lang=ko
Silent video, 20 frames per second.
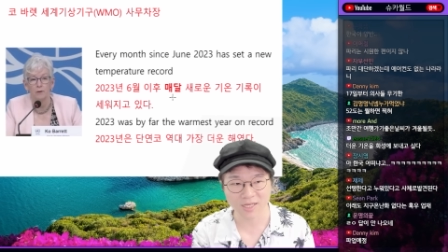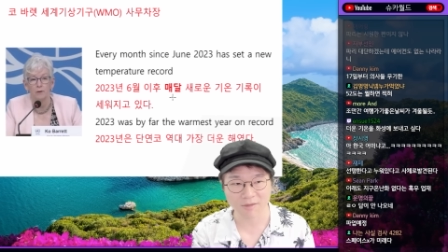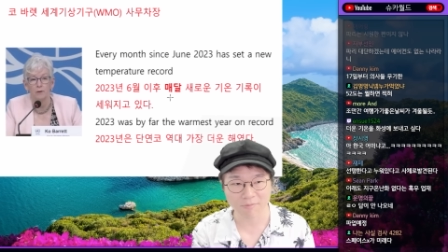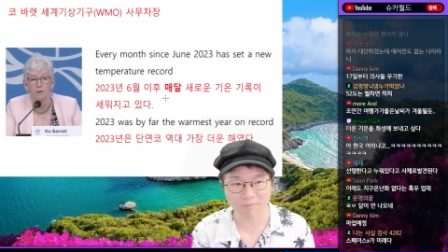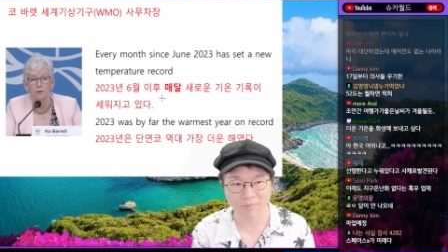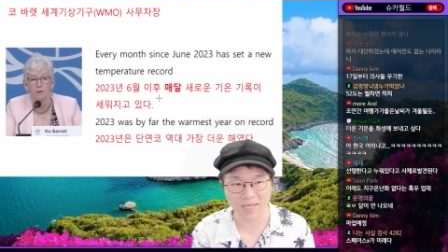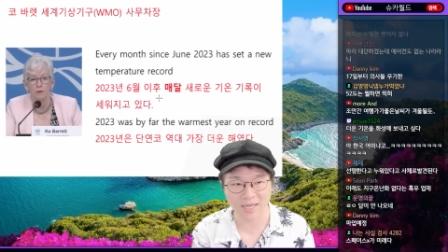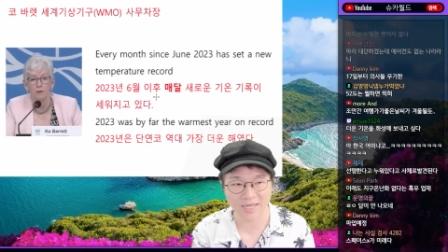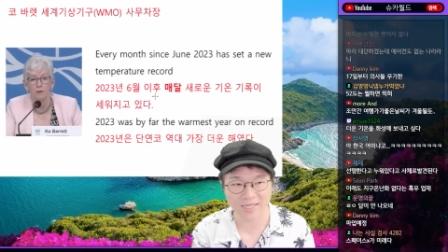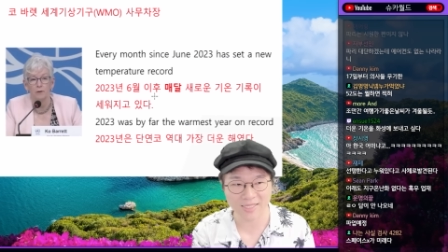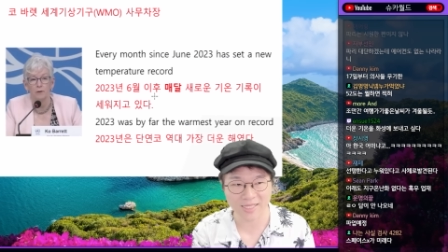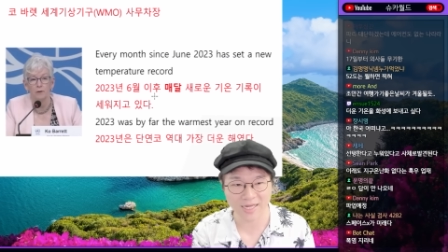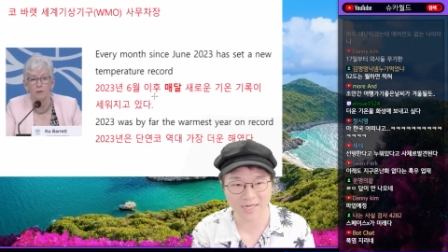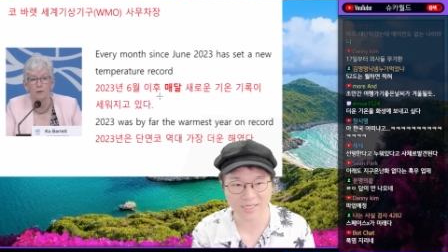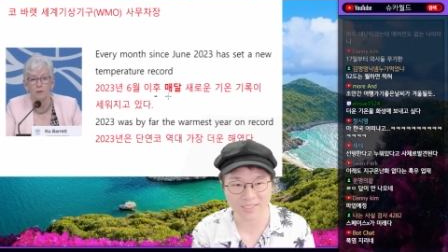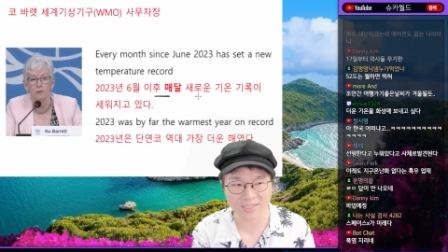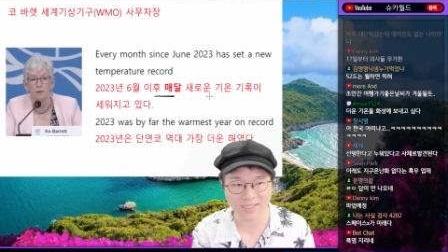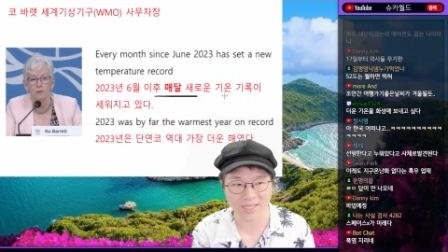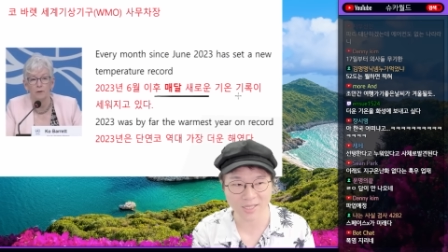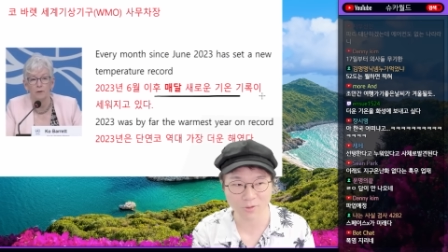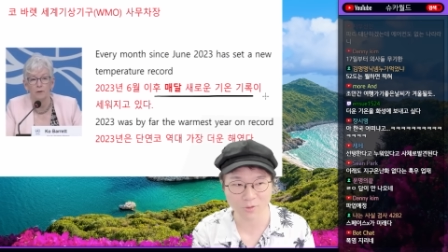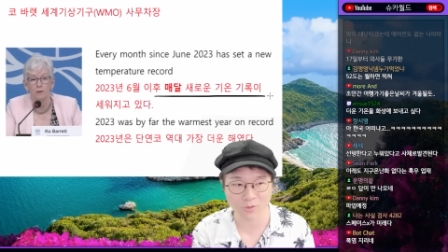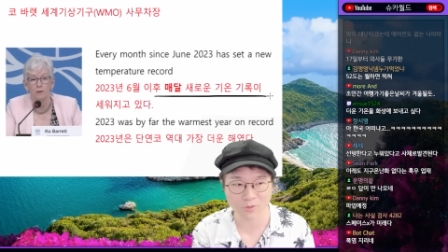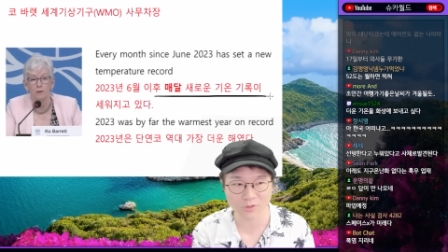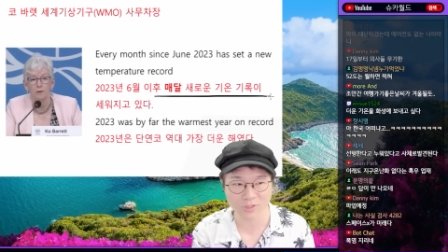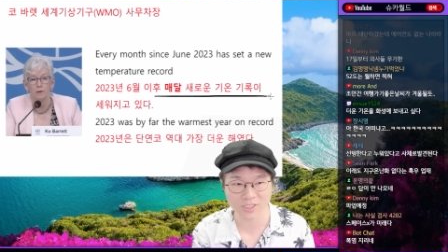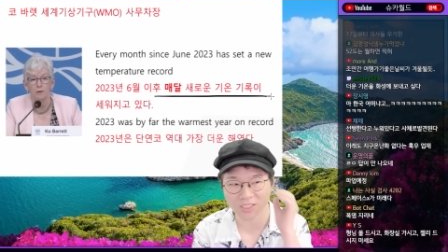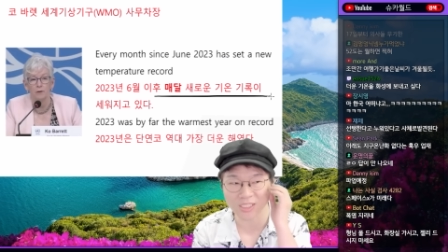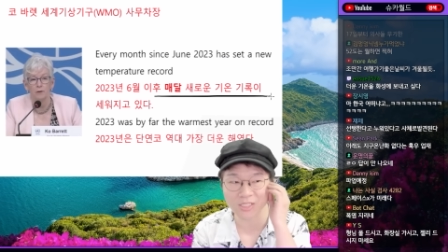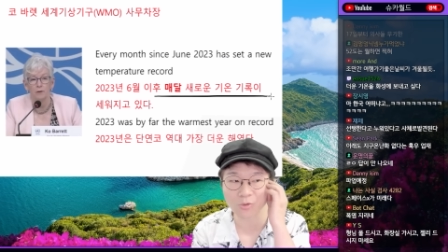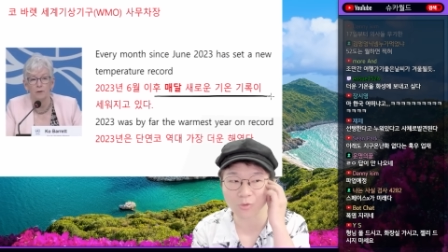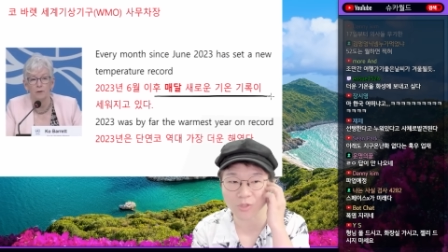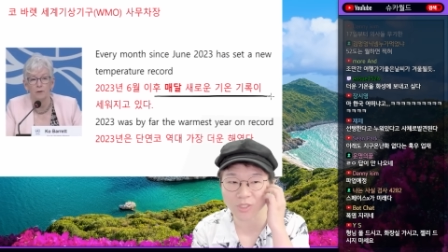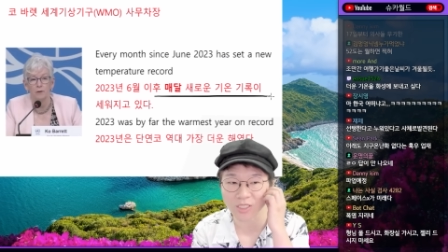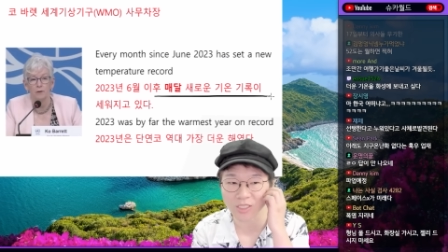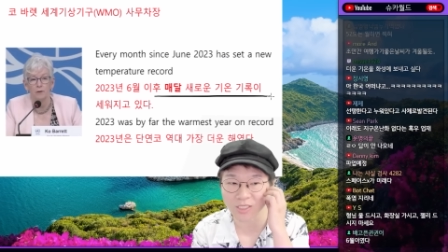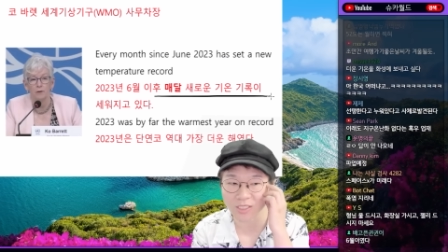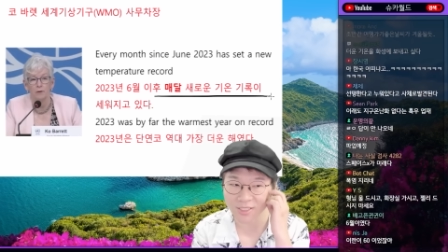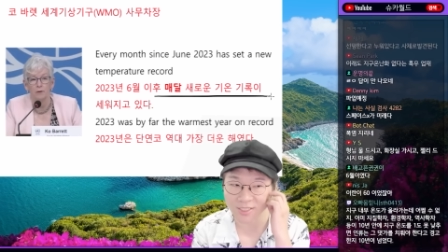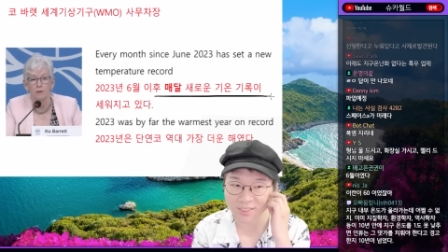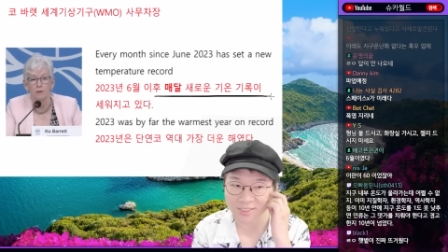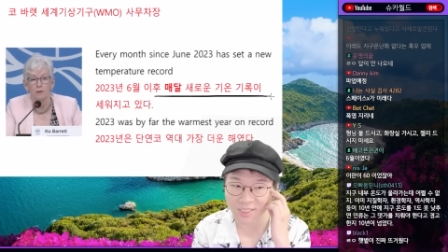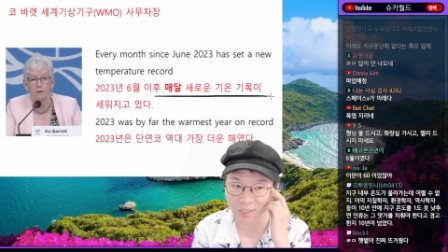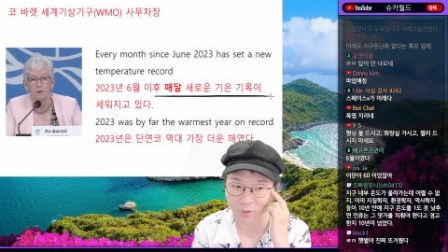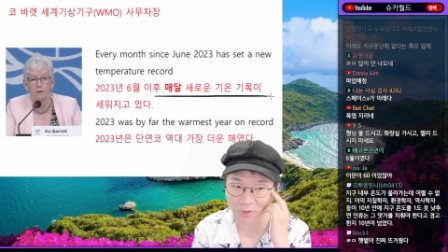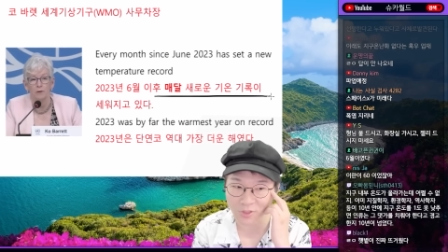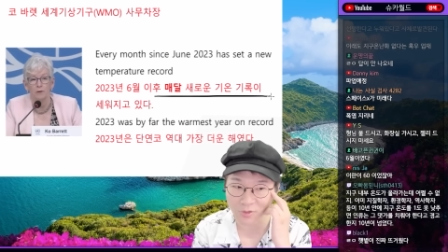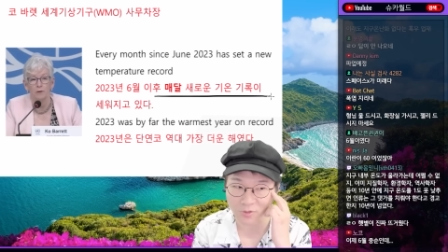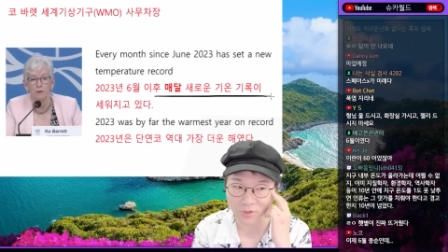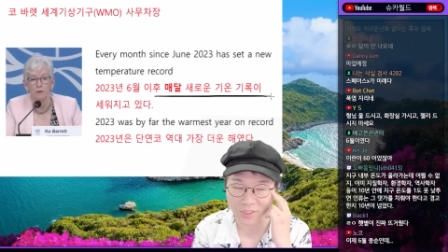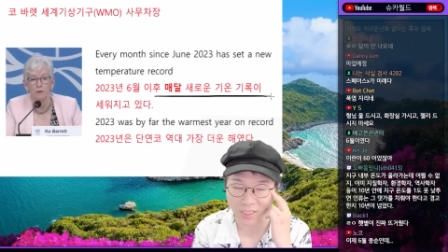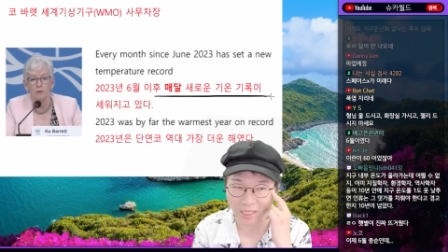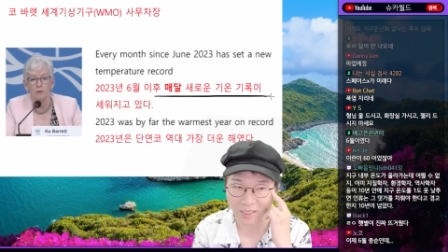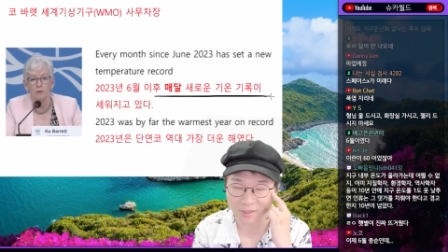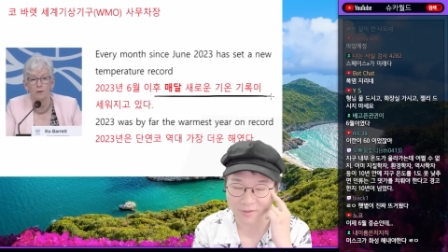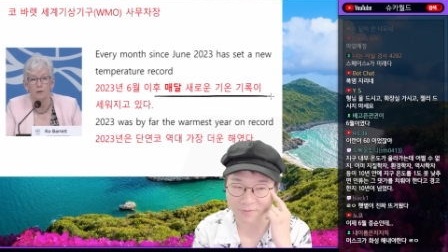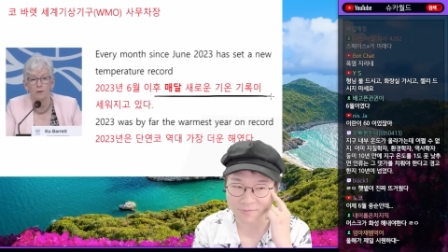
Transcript: 매달 새로운 기록이 세워지고 있다.